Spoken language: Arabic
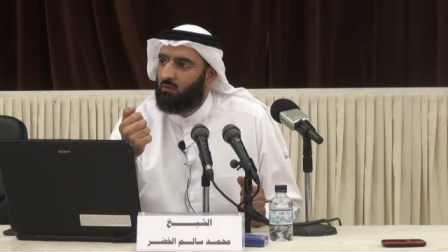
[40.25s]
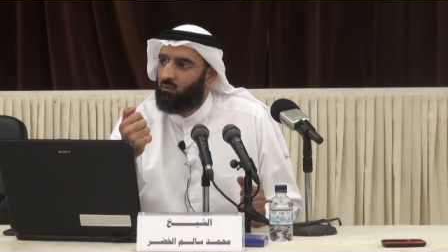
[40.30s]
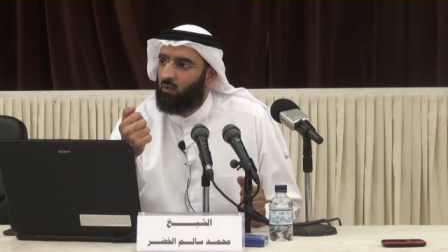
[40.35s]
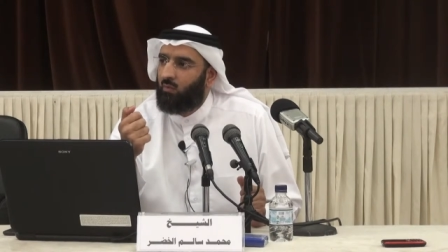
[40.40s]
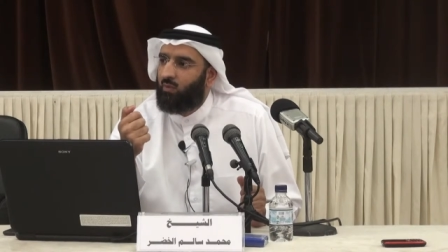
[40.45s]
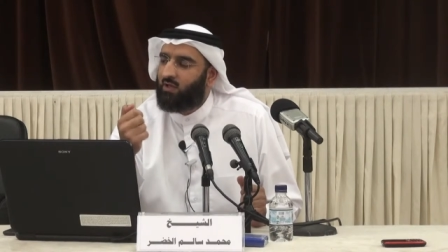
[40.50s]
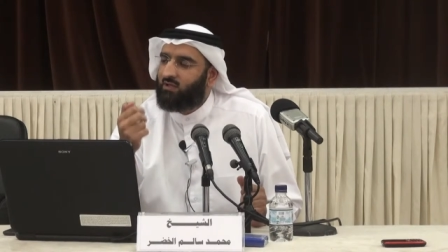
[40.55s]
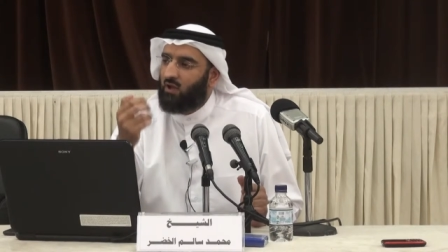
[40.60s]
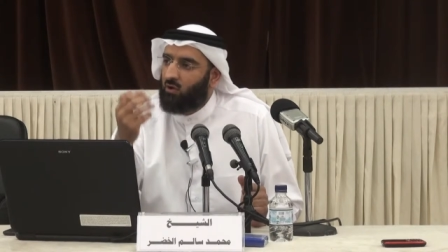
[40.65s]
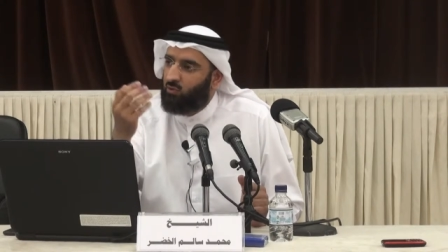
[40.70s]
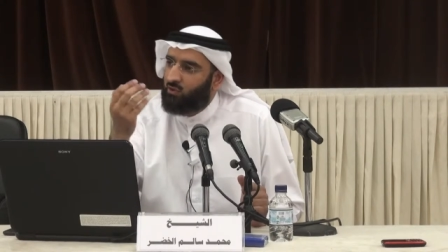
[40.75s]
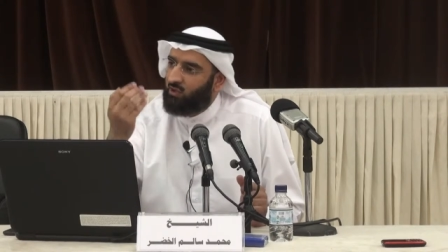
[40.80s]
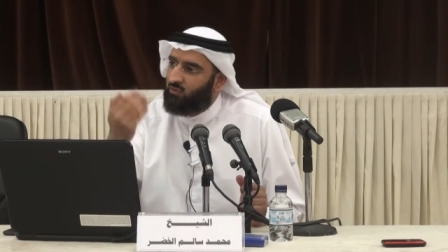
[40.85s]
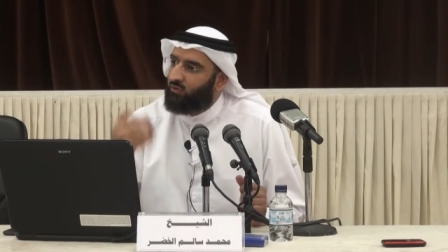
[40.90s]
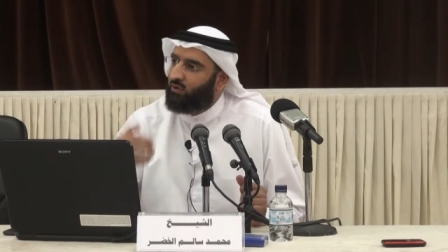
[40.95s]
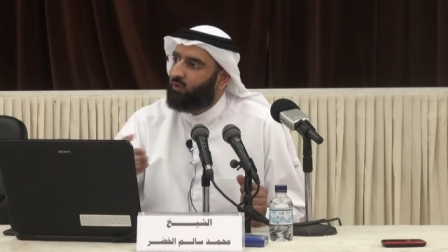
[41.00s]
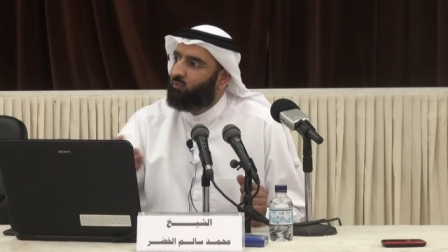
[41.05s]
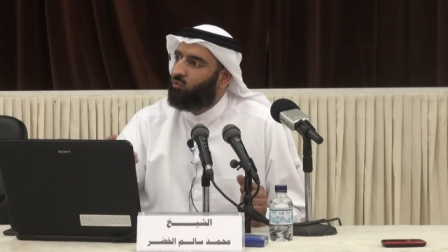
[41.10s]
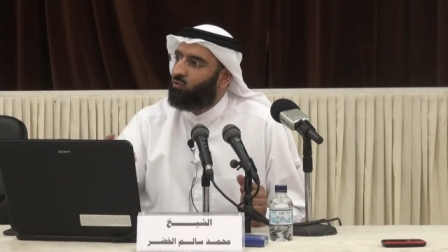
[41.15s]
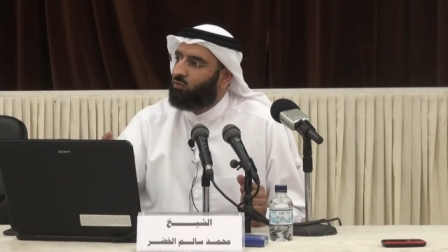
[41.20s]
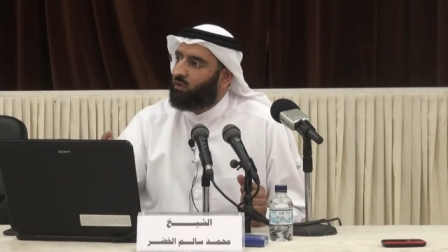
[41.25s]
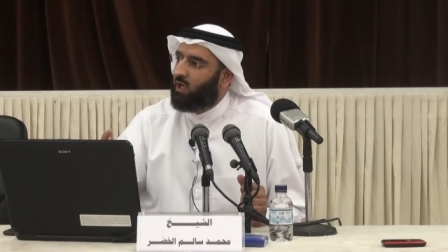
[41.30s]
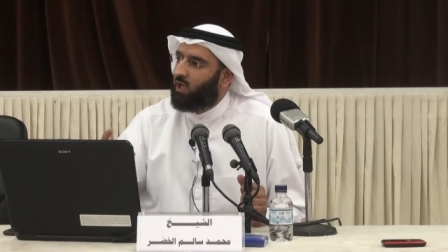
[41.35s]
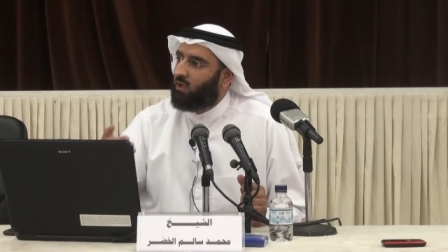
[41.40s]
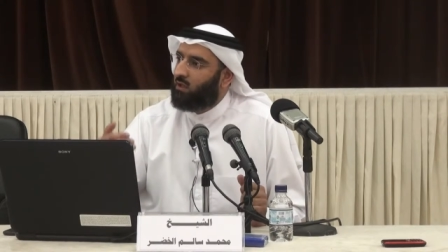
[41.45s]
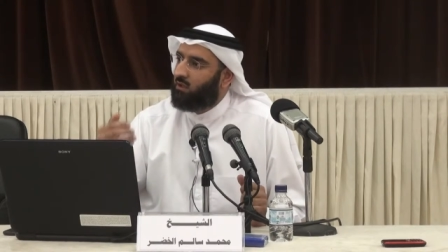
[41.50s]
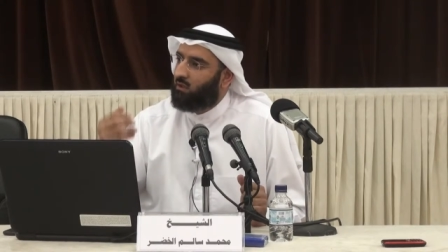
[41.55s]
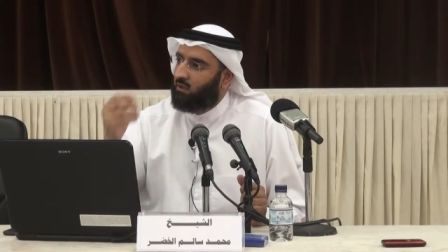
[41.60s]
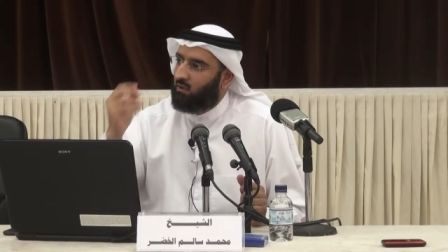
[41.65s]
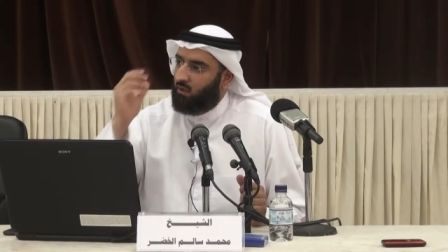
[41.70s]
وبدأوا
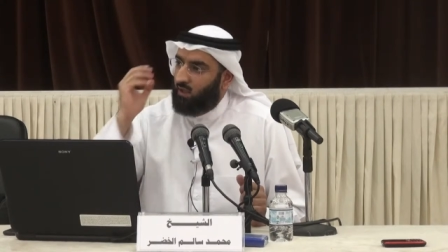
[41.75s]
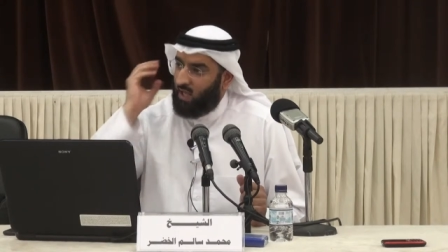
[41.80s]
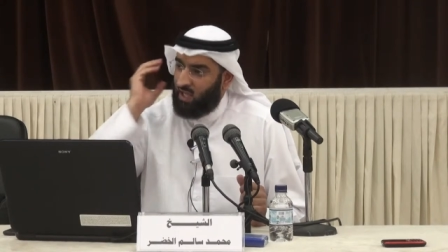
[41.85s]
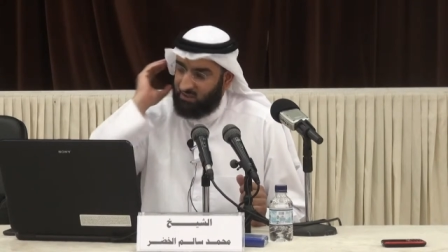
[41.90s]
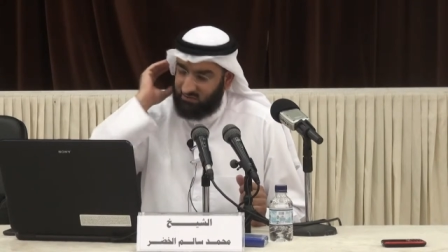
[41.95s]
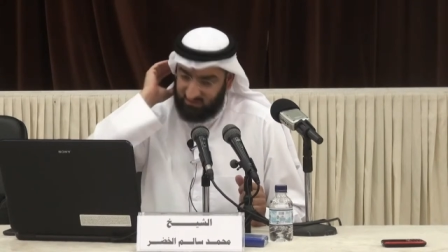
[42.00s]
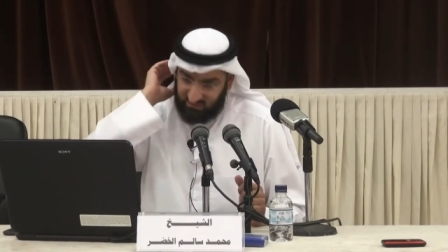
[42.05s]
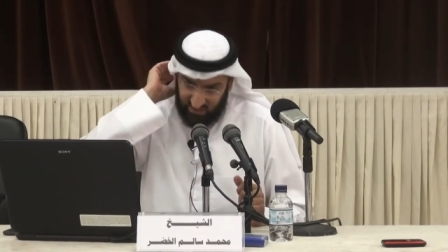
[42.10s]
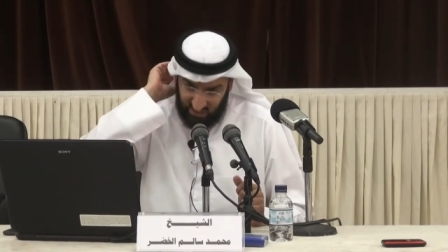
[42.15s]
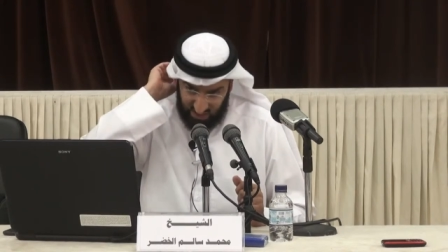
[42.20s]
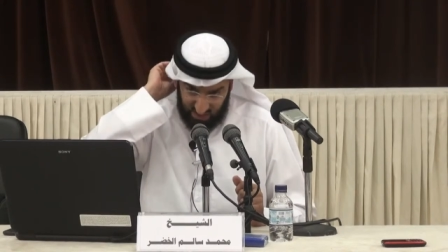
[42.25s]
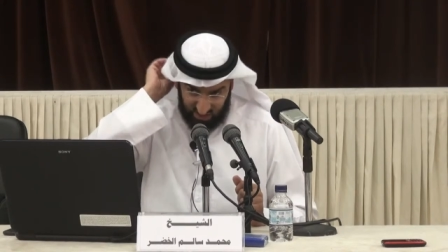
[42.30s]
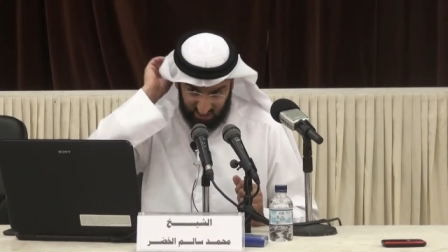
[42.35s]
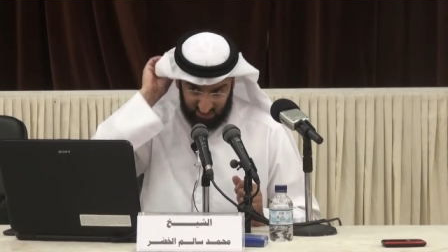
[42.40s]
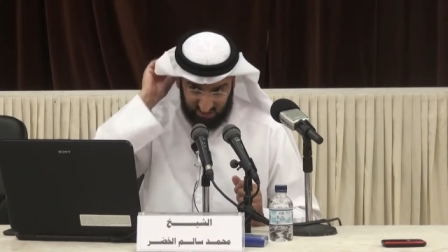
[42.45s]
يضربونه حتى